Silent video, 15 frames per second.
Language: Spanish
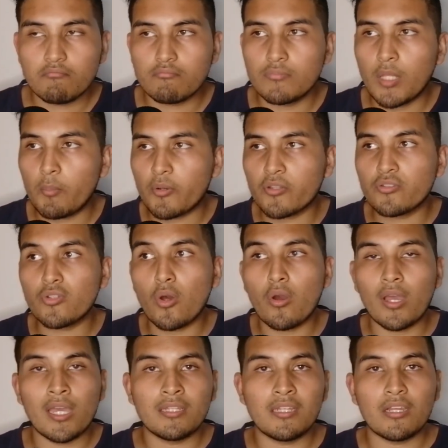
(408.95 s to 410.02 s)
De pronto
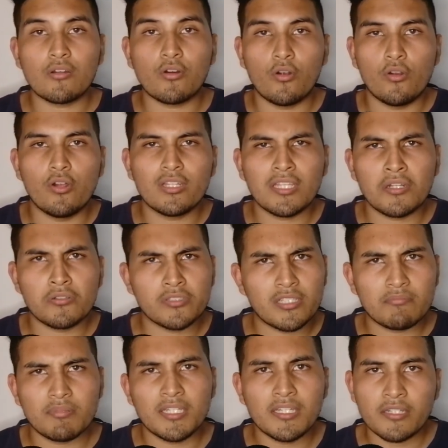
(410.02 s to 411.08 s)
en el color y en los
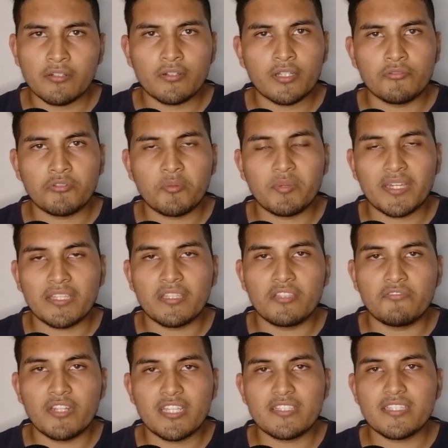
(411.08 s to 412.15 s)
DPI creo que hay una pequeña
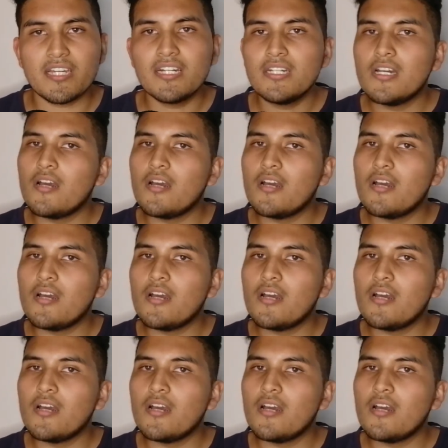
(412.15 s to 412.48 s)
diferencia,